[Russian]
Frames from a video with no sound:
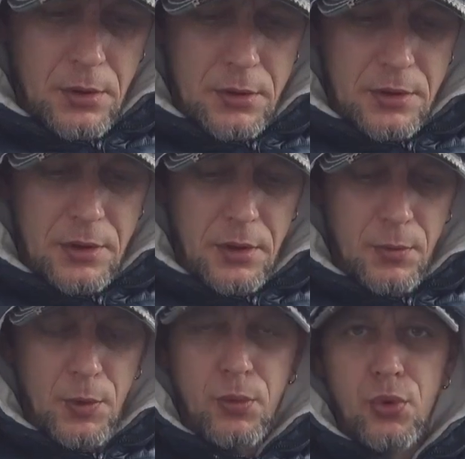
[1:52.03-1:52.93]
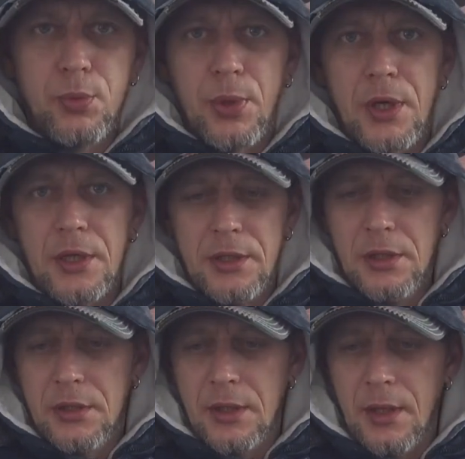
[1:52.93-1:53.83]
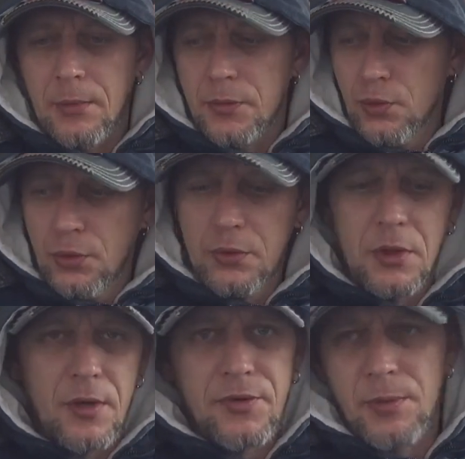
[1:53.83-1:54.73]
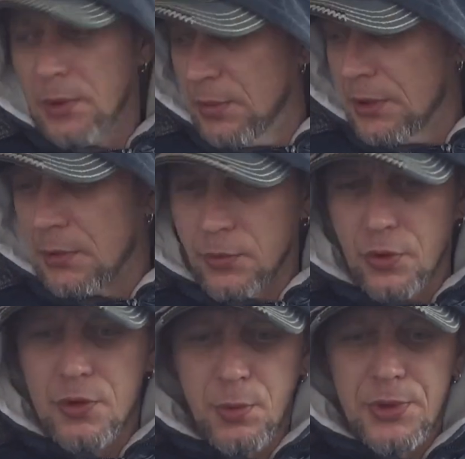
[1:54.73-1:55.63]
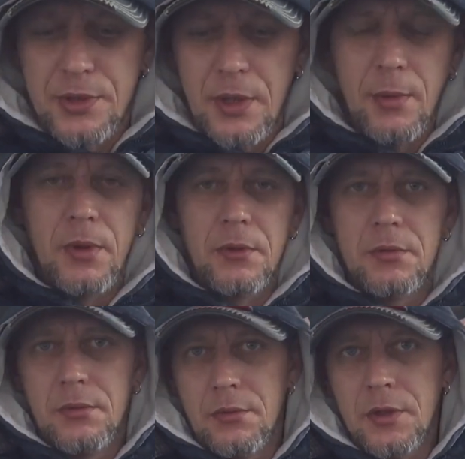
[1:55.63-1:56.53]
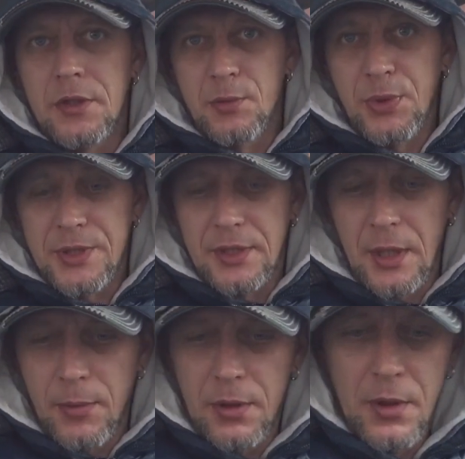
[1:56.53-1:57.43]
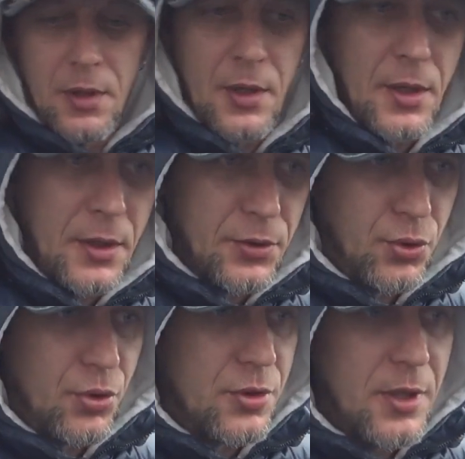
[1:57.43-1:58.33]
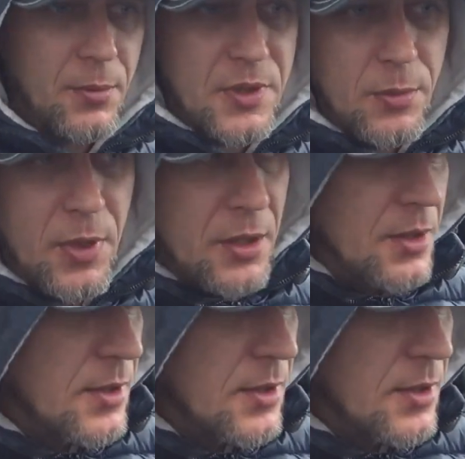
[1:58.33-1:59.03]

стримы будут проходить там. Ну и на автомобильном, то есть с пацанами. Это с пацанами. То есть там семейный